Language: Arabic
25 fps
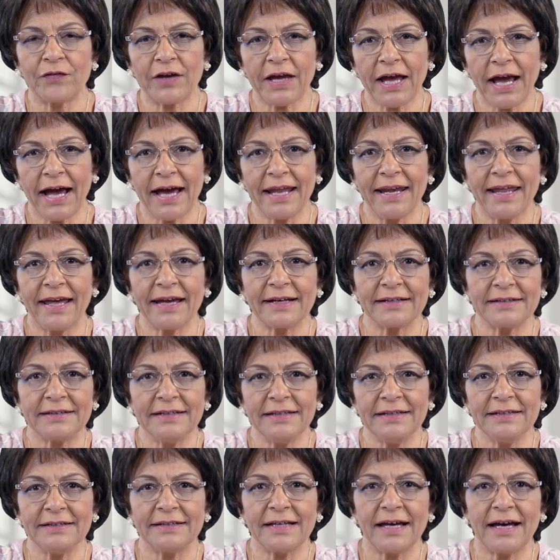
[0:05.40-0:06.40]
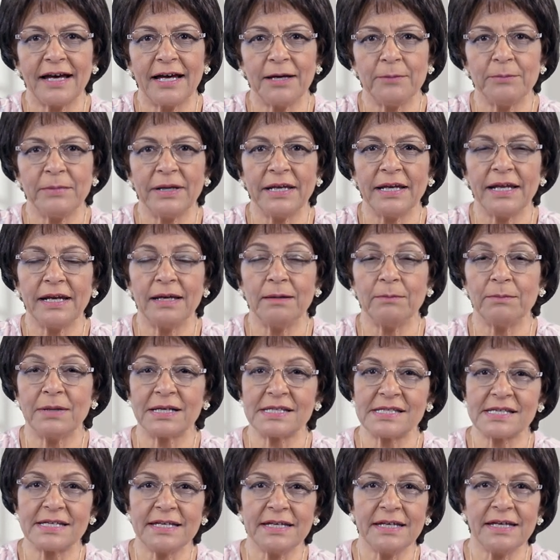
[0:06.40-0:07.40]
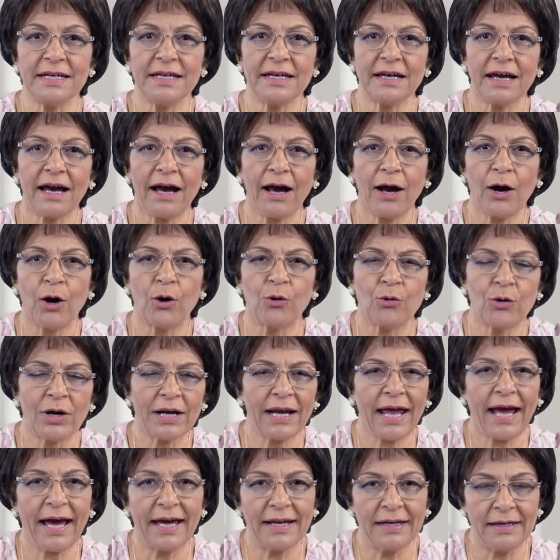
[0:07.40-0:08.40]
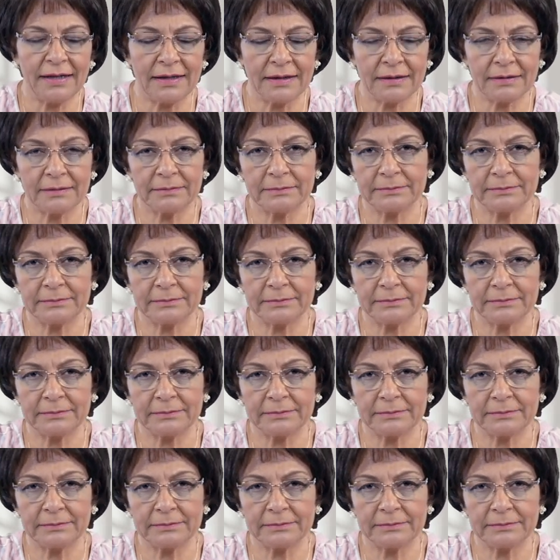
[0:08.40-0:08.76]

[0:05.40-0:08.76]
في حلقة جديدة من المسيح هو الحل